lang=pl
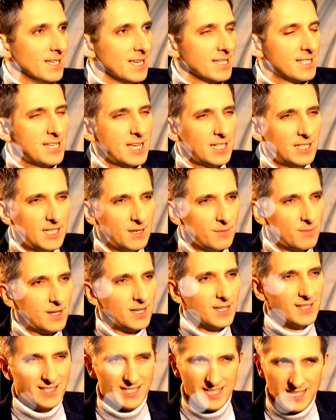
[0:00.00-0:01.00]
Jest jednym
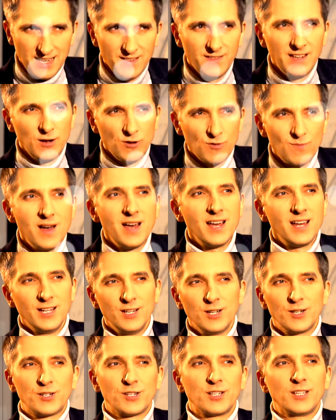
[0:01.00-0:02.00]
z niewielu
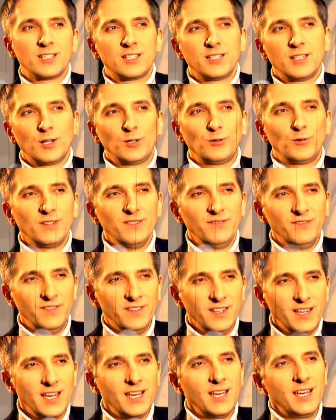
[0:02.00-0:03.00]
mężczyzn, który
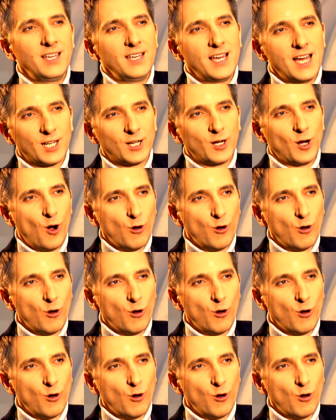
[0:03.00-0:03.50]
wie, jak